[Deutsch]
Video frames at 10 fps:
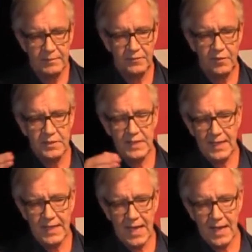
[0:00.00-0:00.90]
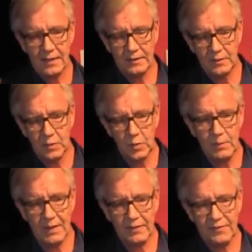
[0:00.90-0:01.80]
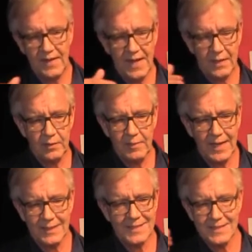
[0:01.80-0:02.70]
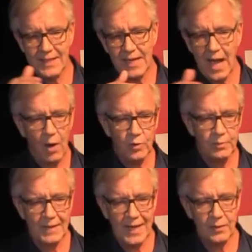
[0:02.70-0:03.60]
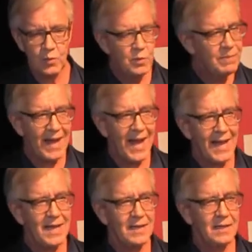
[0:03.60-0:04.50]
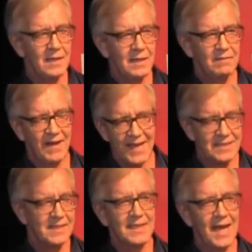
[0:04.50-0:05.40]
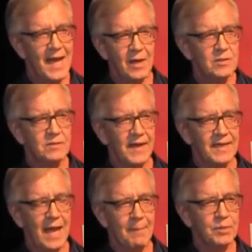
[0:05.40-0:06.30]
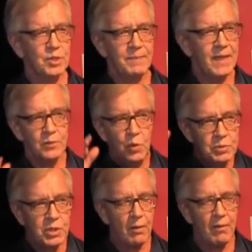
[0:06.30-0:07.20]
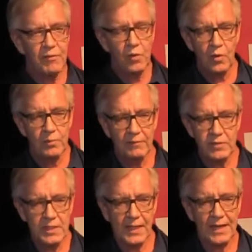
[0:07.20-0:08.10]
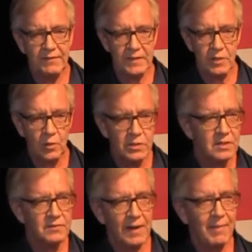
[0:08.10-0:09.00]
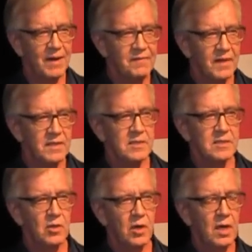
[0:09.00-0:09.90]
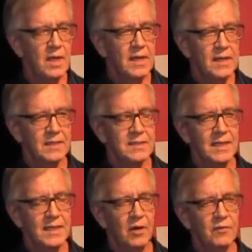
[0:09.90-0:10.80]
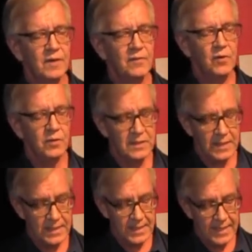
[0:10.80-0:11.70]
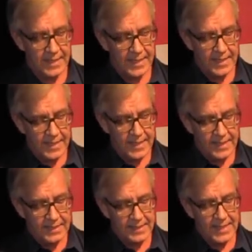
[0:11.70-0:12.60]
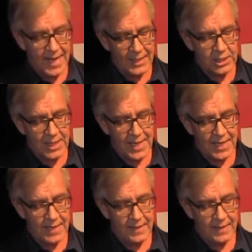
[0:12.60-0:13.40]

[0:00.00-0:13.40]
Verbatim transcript: bin von Jena rübergefahren und man hat gesehen, an der Autobahn überall war SEK und so weiter abgesperrt, Hubschrauber flogen, man wusste ja gar nicht, was los ist, weil am Anfang hieß es noch, dass Täter auf der Flucht sind. Dieser Anschlag